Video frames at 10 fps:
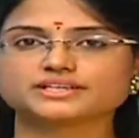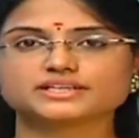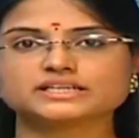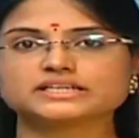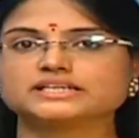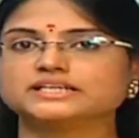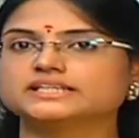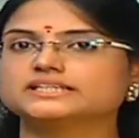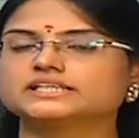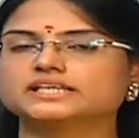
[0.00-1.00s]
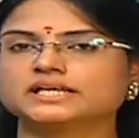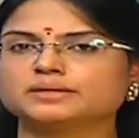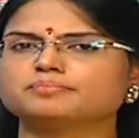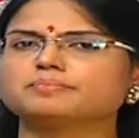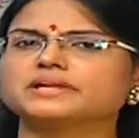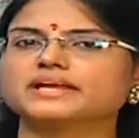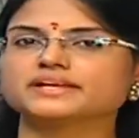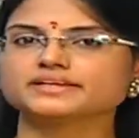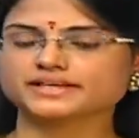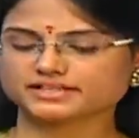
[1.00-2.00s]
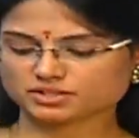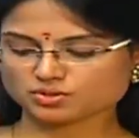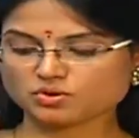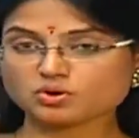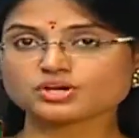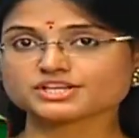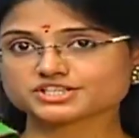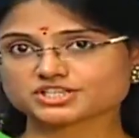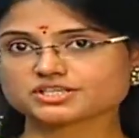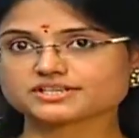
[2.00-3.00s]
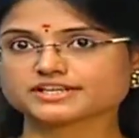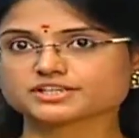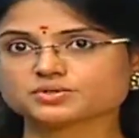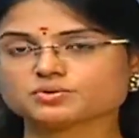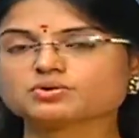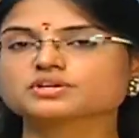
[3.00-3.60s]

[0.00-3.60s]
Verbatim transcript: అండి దీనికి ప్లెయిన్ నెట్తో ఆరెంజ్ కలర్ నెట్తో